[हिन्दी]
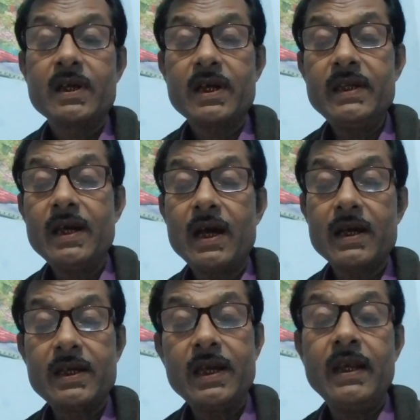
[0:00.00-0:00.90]
कलियां
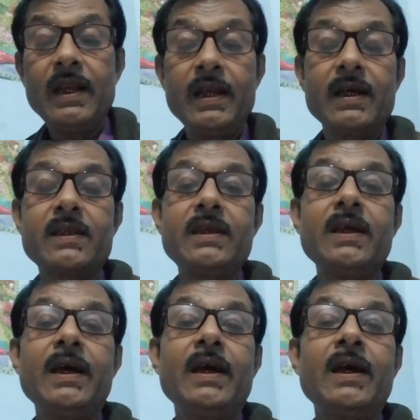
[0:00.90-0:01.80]
खिलने लगती
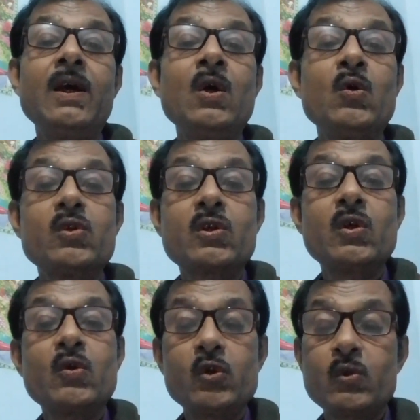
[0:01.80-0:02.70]
है
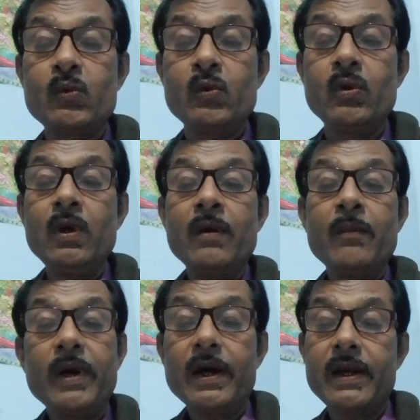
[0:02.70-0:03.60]
उसकी खुशबू
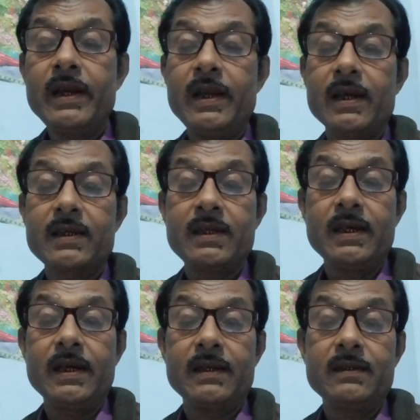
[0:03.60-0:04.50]
बहकने लगती
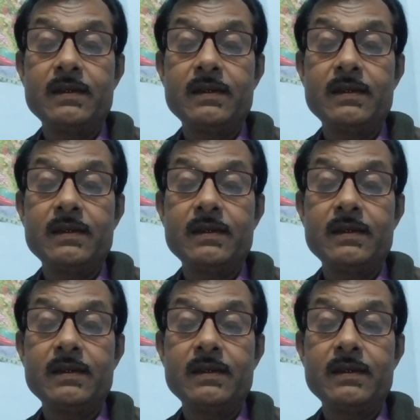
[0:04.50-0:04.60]
है